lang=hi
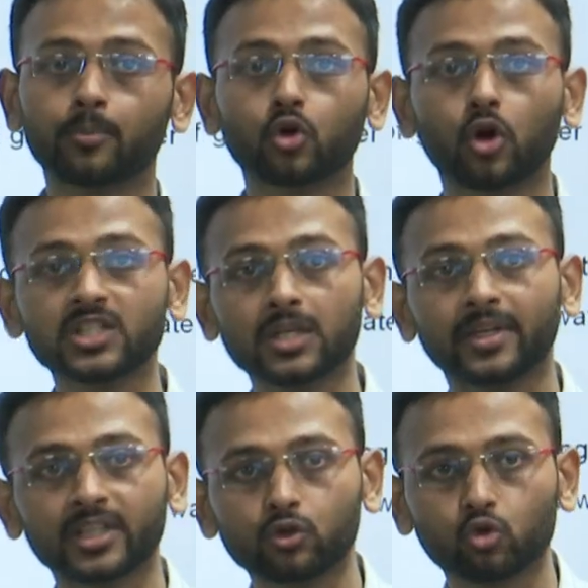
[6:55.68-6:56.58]
आपको कौन सा
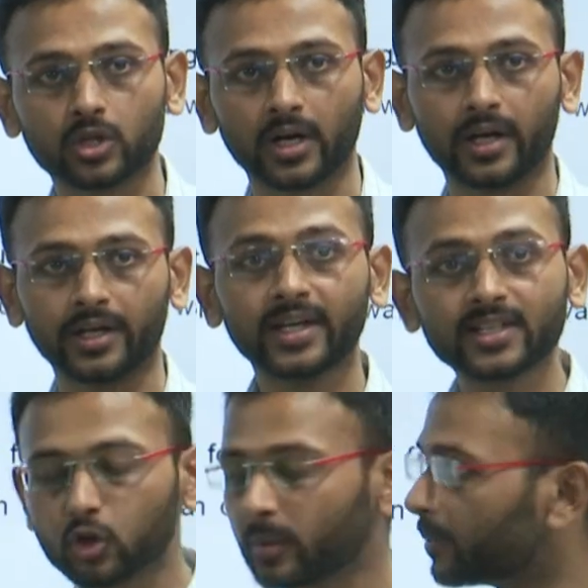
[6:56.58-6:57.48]
मेथड चूज़ करना है ये
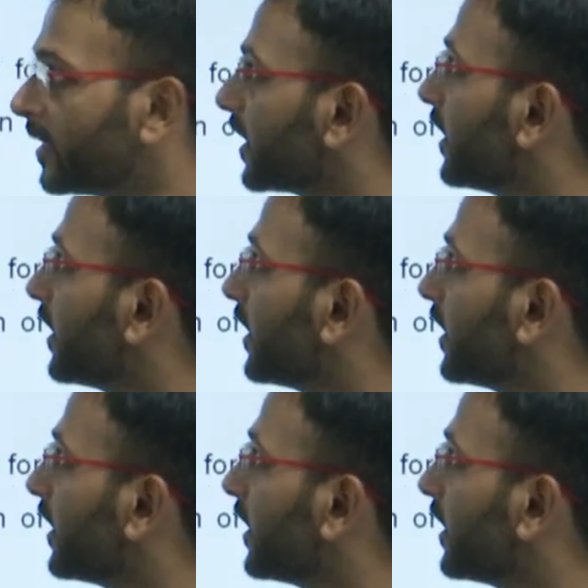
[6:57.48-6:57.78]
किसके ऊपर डिपेंड